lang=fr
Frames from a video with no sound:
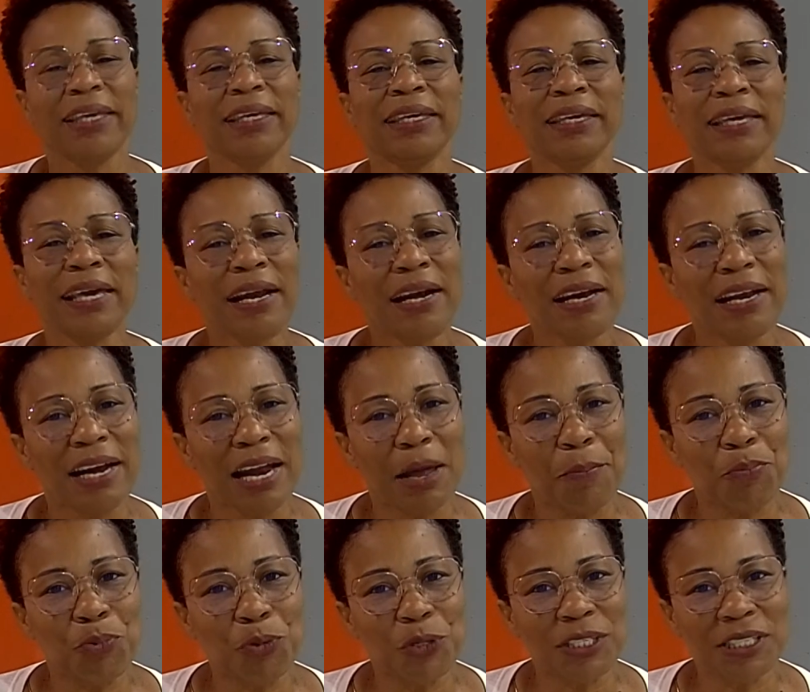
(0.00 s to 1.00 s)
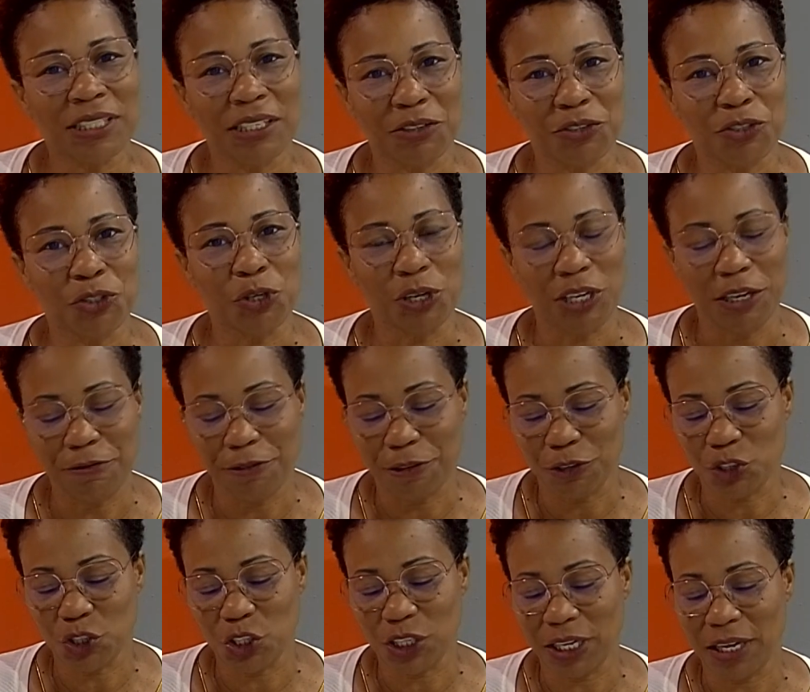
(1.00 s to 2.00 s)
Quelle est la puissance de
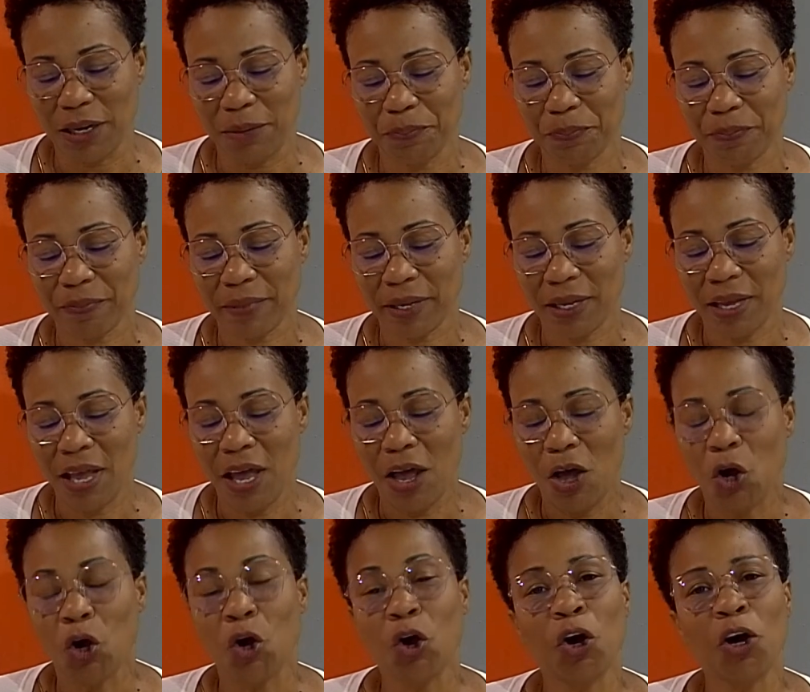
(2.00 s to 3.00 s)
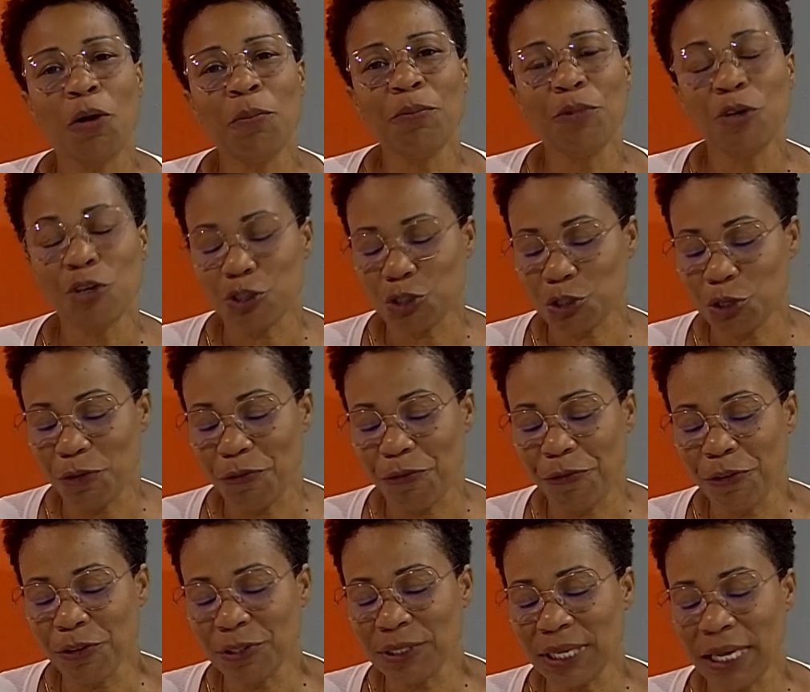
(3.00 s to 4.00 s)
l'Évangile Rome se
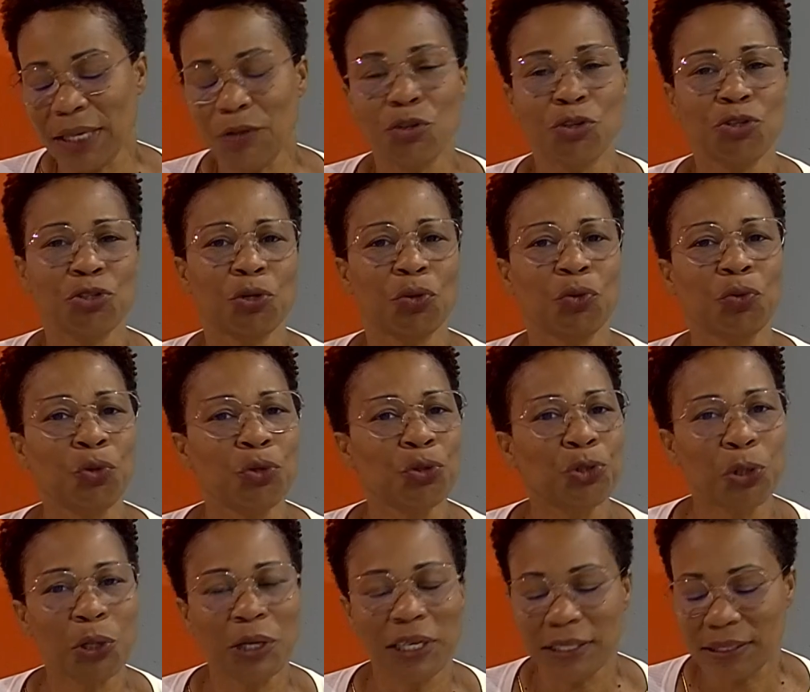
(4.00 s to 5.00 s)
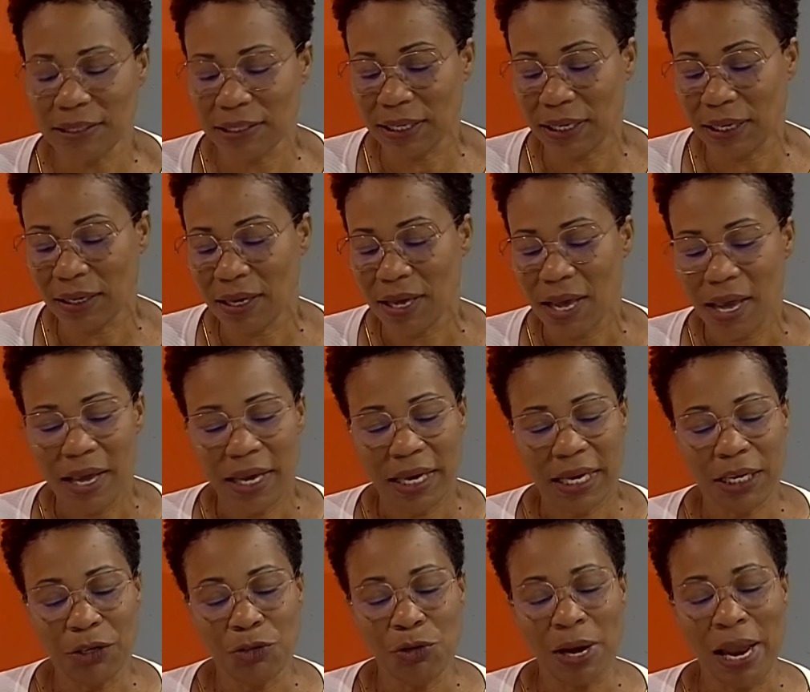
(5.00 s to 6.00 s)
vantait de son autorité
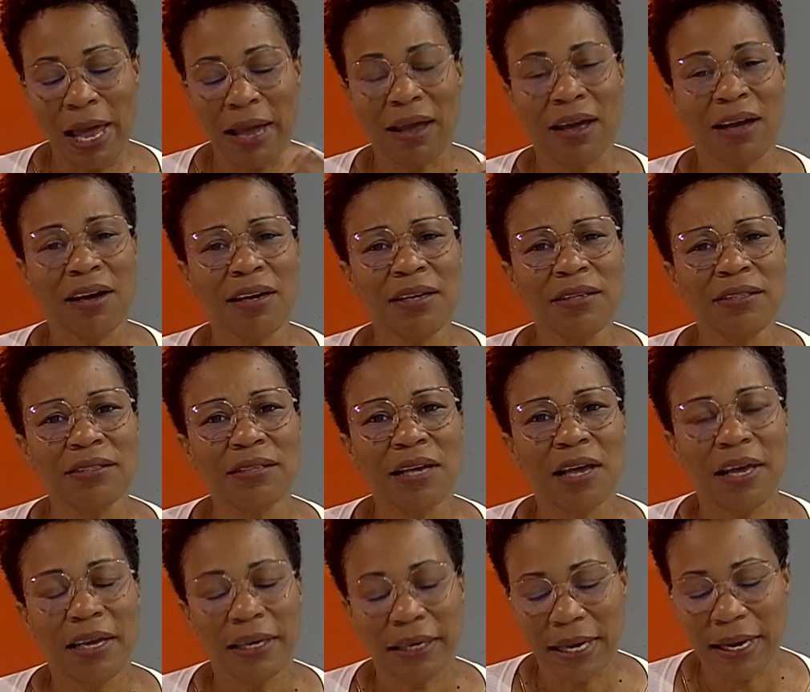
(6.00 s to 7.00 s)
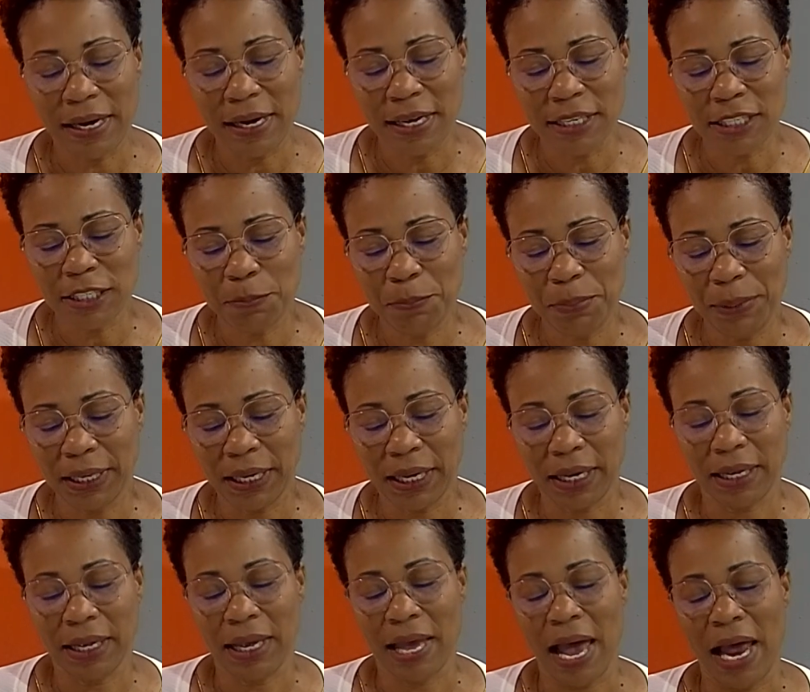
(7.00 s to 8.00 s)
et de la crainte qu'elle
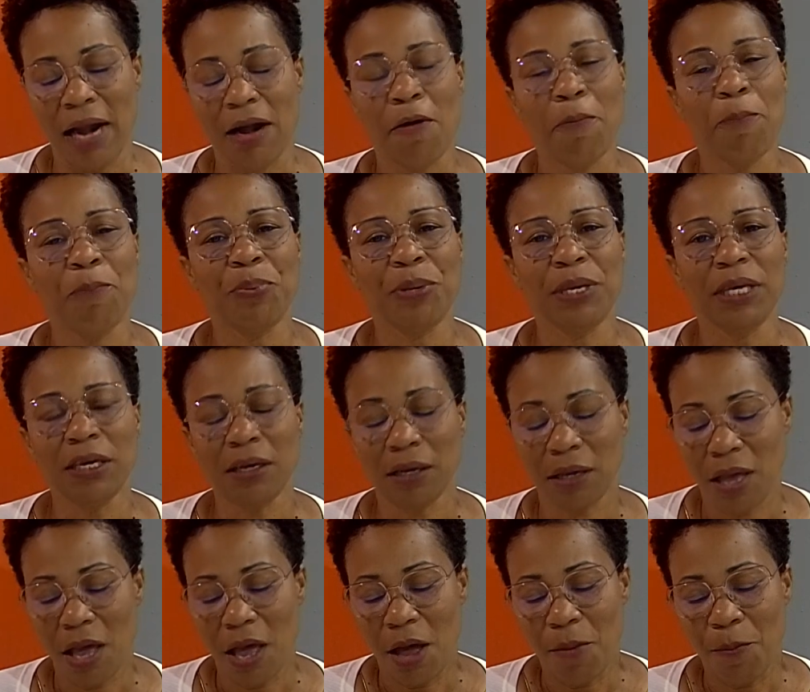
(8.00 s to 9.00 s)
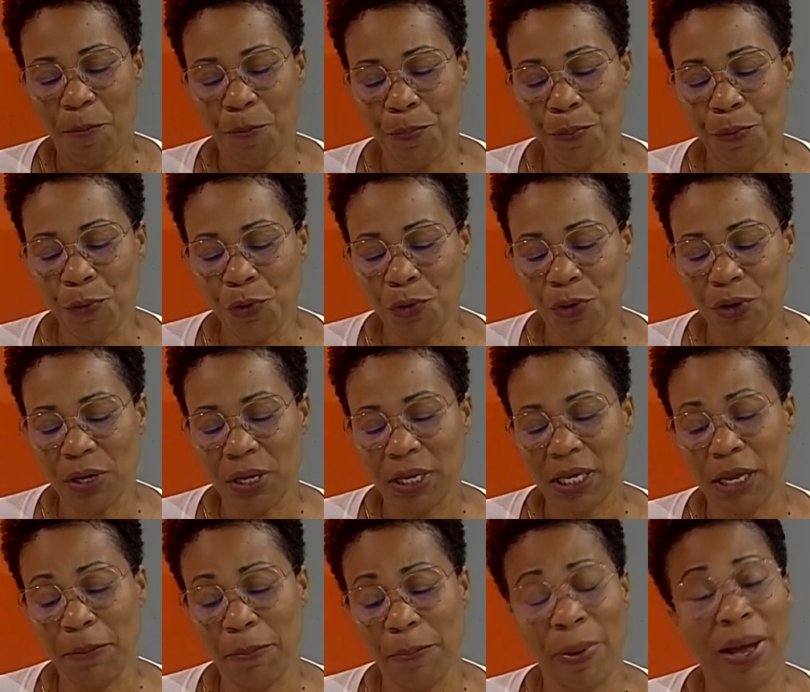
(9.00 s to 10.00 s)
inspirait à l'Empire pour
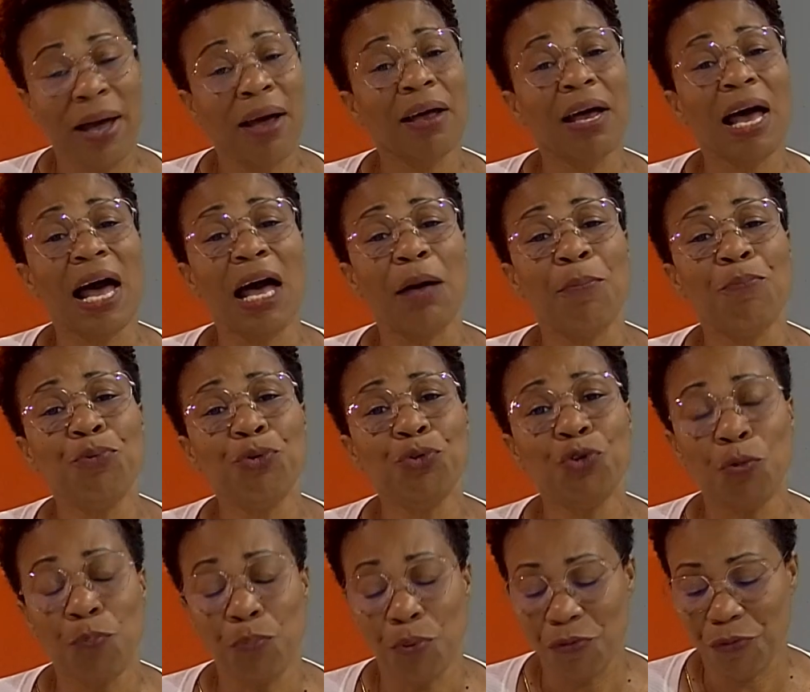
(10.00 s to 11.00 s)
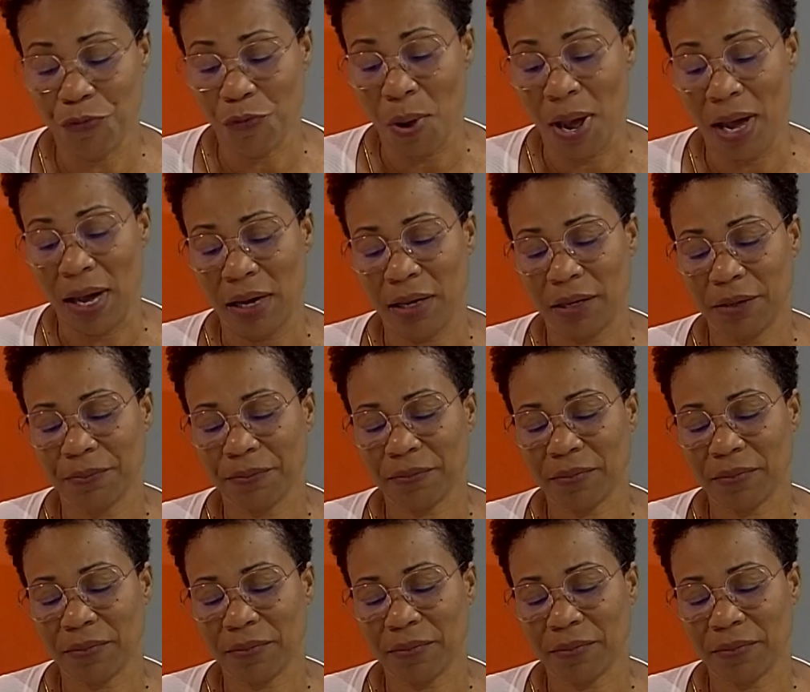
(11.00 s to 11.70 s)
et par abus de pouvoir.